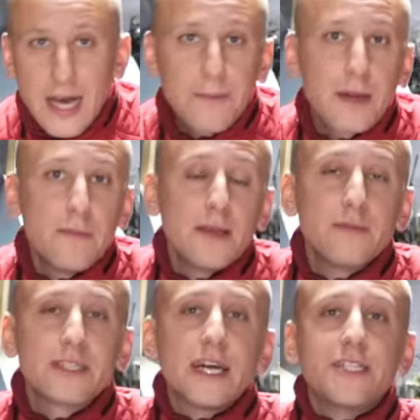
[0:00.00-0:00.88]
На
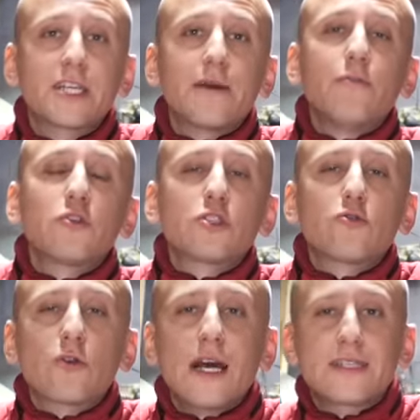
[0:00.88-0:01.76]
проблемы с датчиком
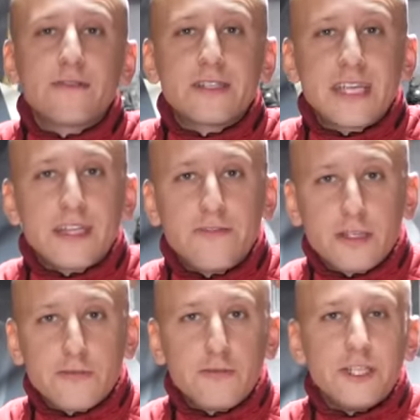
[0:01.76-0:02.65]
может указывать
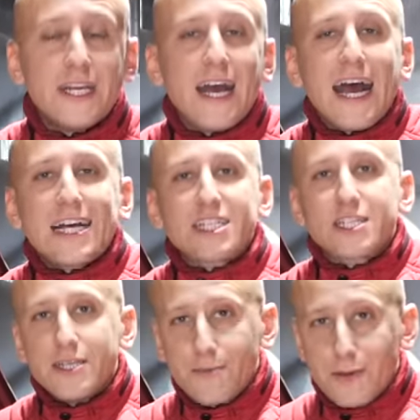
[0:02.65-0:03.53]
соответствующая
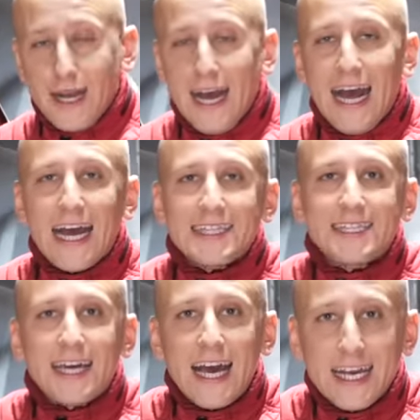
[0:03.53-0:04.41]
ошибка, а
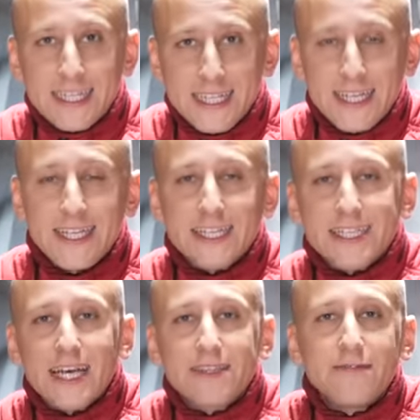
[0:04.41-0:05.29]
также
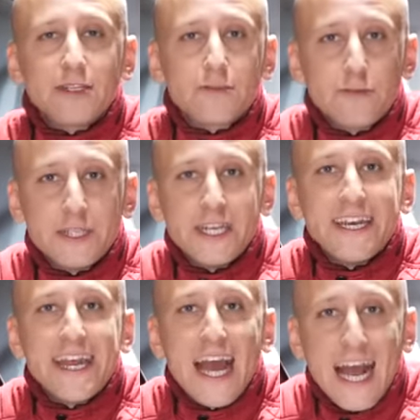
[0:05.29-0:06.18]

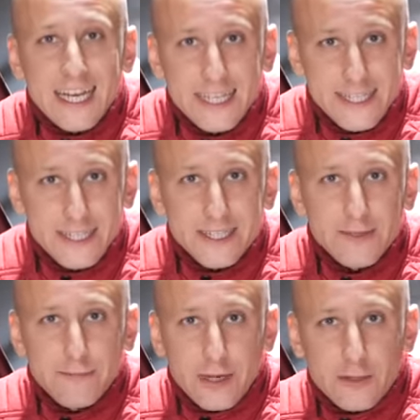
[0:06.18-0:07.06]
несоответствующая реальности
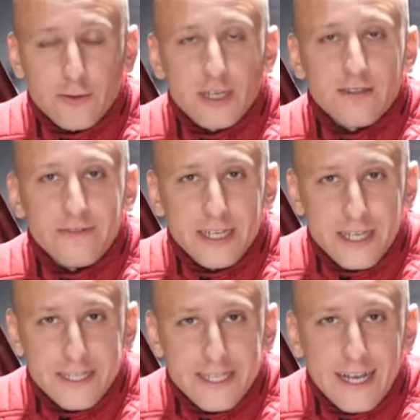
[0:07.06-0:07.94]
температура
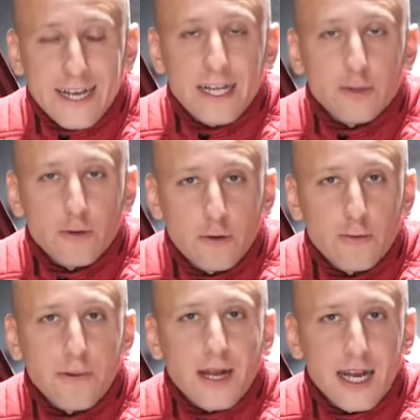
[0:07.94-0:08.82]
двигателя,
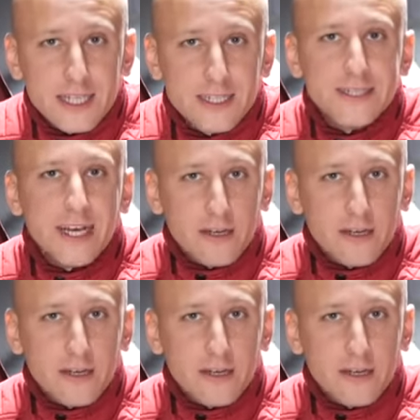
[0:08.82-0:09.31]
которую покажет